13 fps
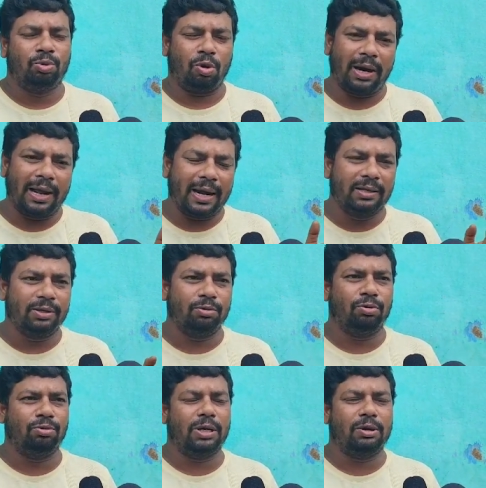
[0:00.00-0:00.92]
দলের
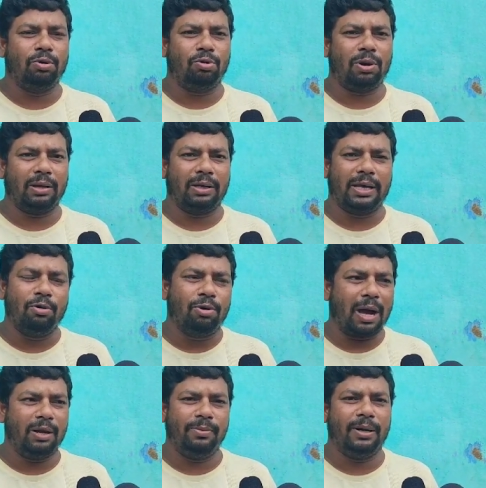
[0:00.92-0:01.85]
যে কোনো কেউ
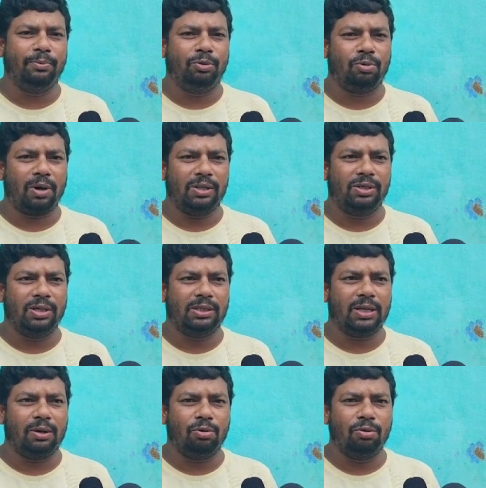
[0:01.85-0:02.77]
কালিমিলিপ্ত করার
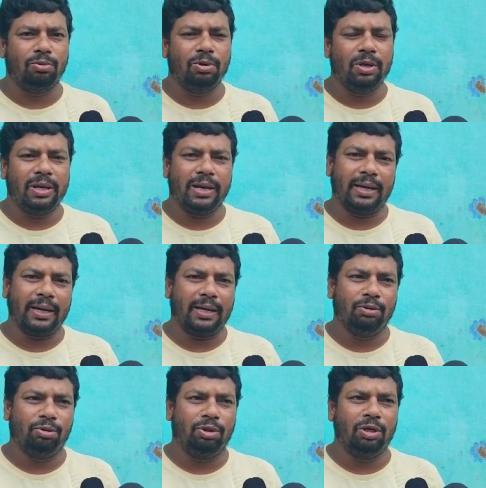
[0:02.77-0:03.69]
চেষ্টা করুক এটা
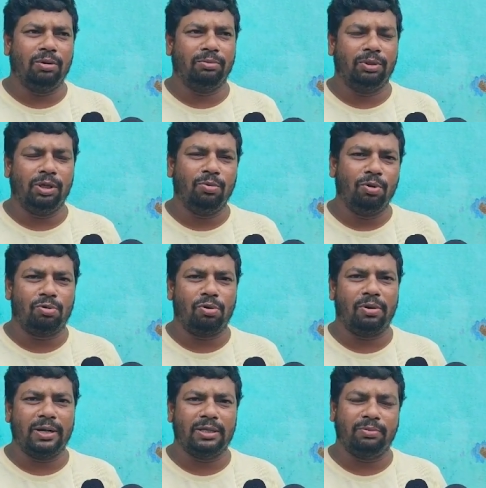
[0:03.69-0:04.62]
কিন্তু তৃণমূল
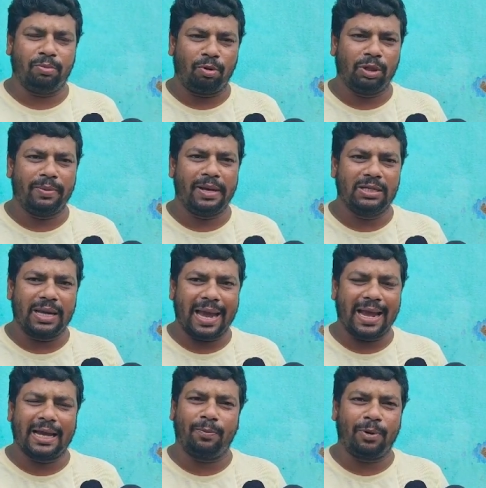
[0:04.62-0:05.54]
কংগ্রেস মমতা ব্যানার্জি
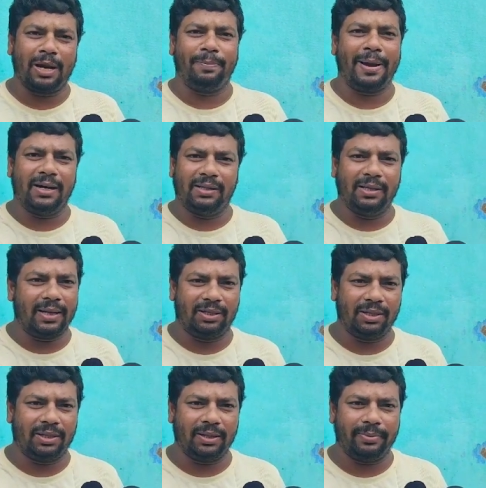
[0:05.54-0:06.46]
একের পর এক বাইট দিয়ে
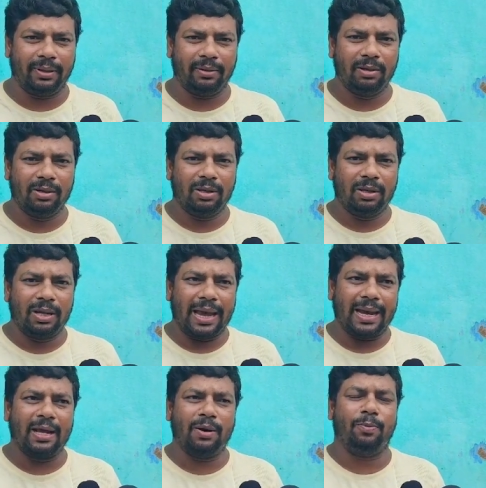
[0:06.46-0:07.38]
যাচ্ছে দেখবেন
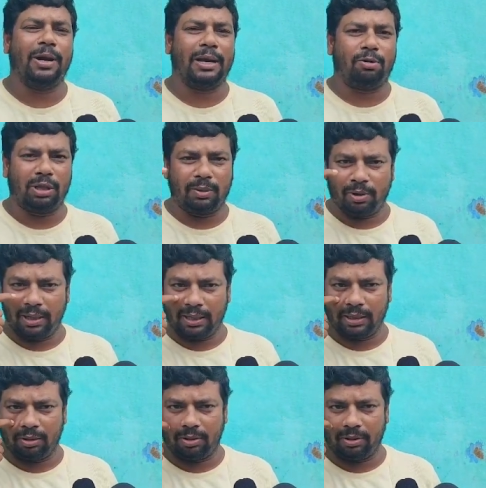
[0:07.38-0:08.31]
একের পর এক কথা বলে
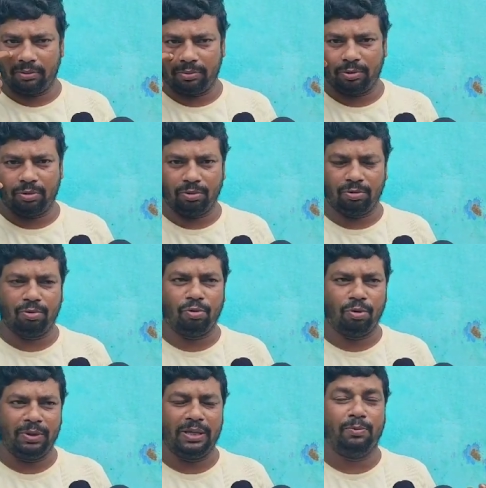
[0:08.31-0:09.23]
যাচ্ছে দল
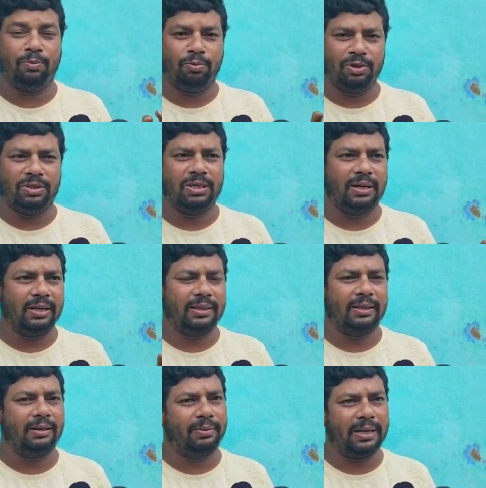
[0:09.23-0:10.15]
কর্মীদের পুলিশদের
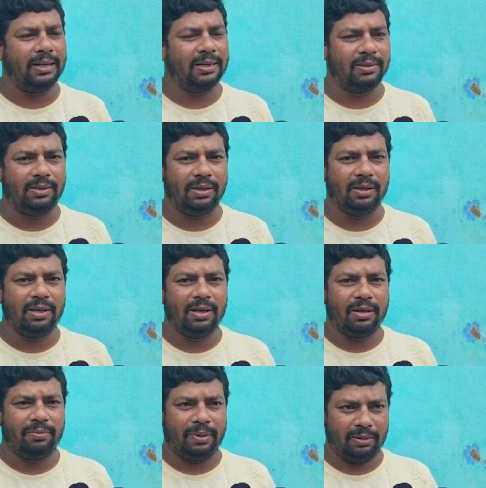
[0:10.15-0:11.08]
নেতাদের এগেনস্টে
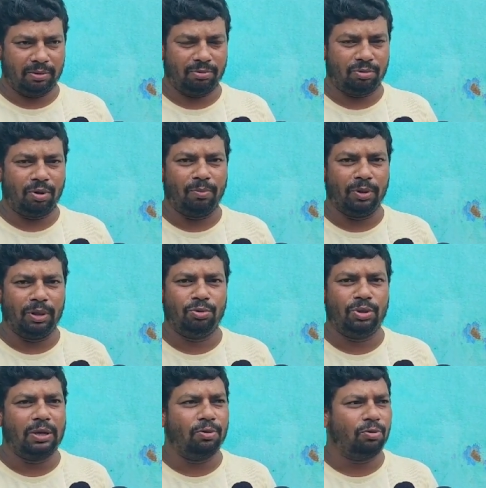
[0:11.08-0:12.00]
মানে সম্বন্ধে
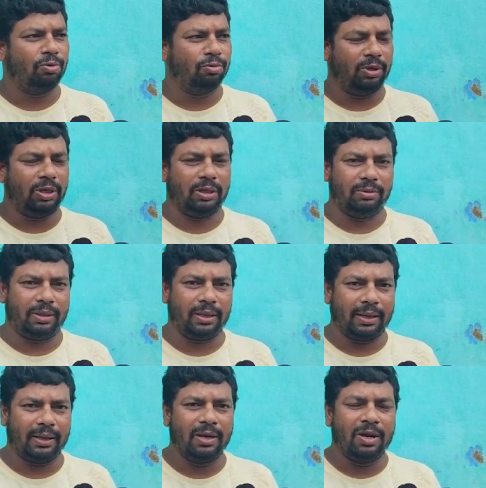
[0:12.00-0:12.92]
যদি কেউ কোনো ইয়ে
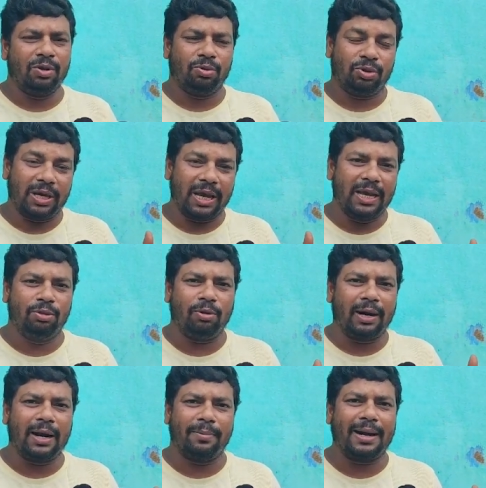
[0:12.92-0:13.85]
থাকে তো সেই
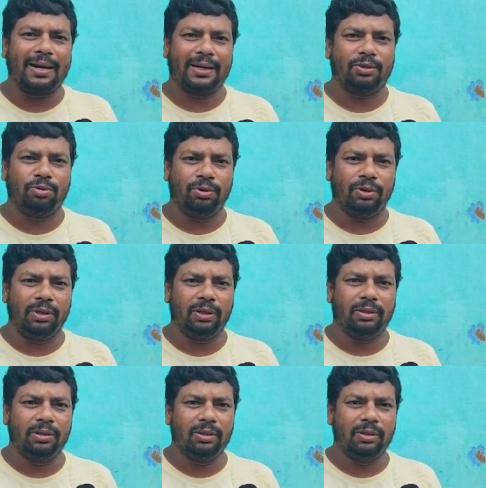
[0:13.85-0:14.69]
দলের আমরা একটা সৈনিক